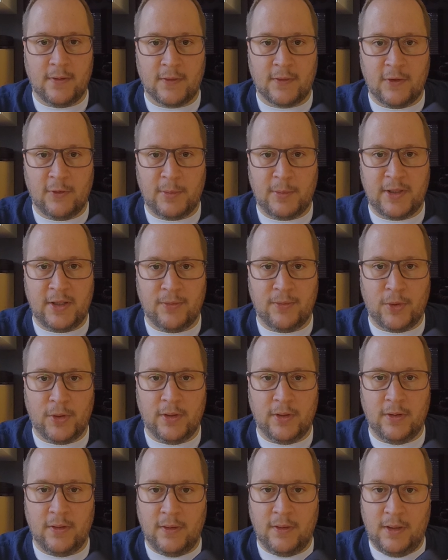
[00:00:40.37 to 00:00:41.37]
das Display hier
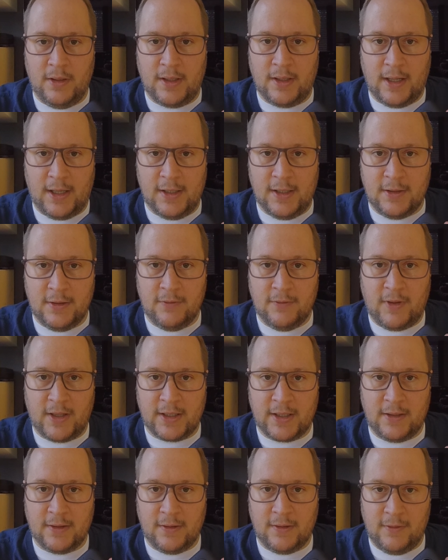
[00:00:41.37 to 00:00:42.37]
vorne in der alten
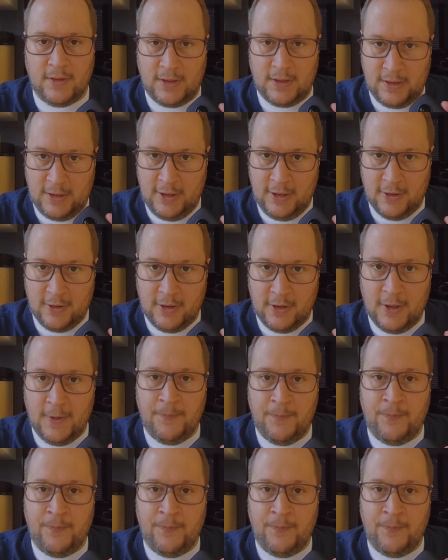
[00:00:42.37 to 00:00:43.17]
Variante, die hier.